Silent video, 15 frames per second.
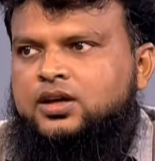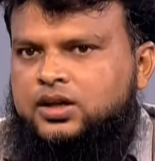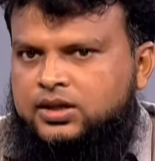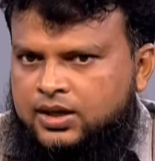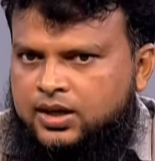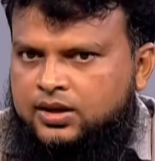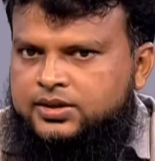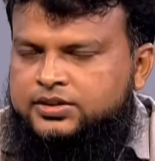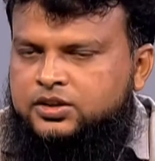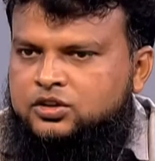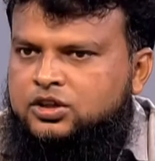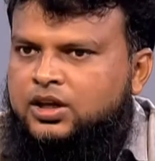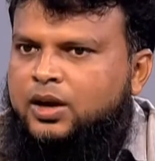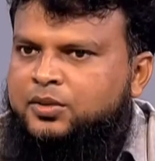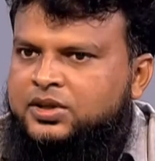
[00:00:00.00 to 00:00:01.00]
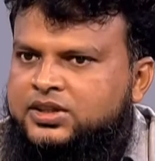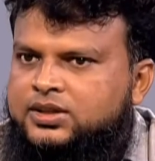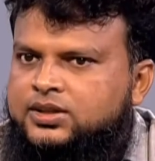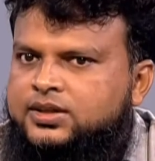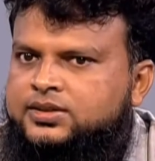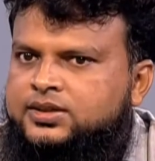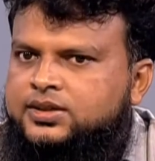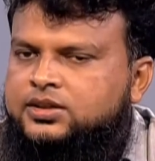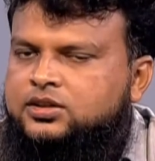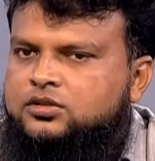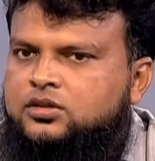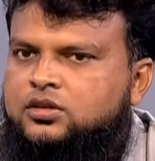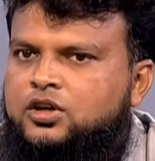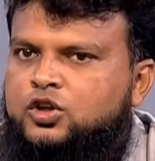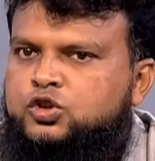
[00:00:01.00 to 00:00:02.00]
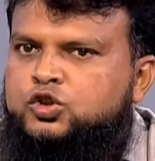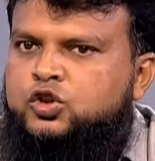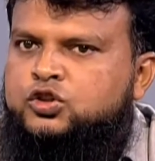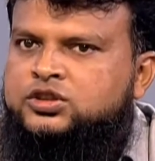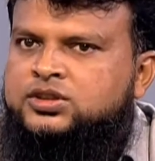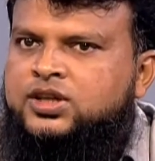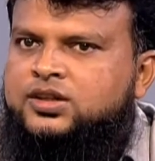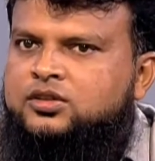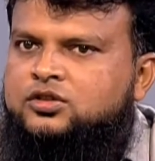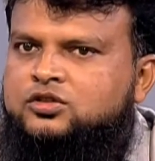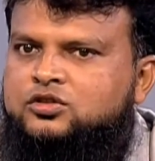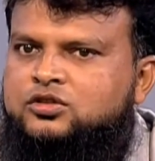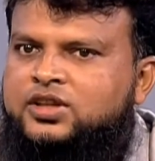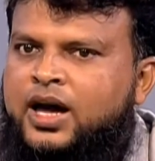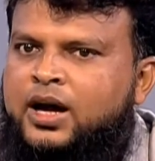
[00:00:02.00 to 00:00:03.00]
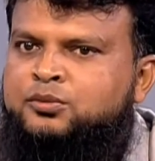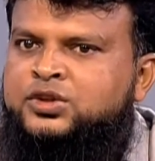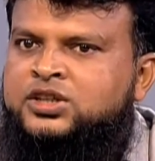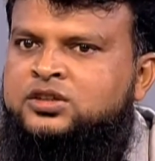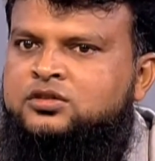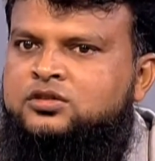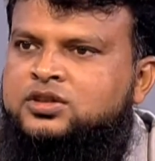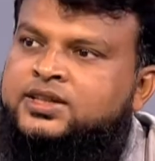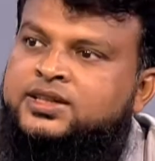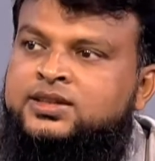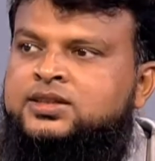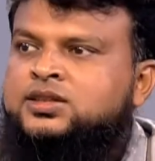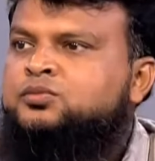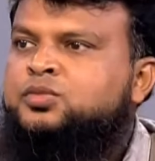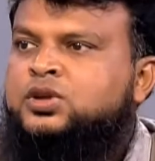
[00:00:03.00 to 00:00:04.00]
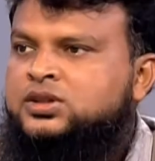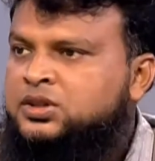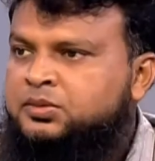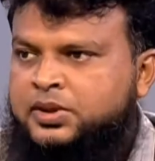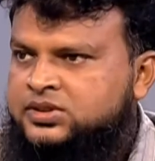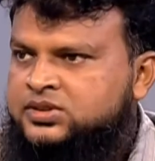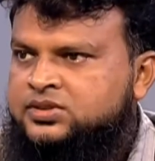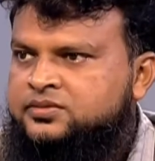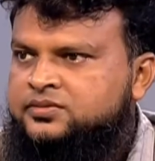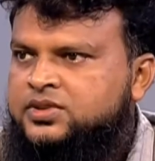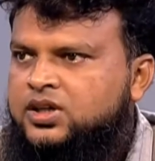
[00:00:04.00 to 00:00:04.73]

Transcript: এটা এই জন্যই আমাদের দেশে কিন্তু সজিনার কিন্তু দাম কিন্তু দিন দিন বৃদ্ধি পাচ্ছে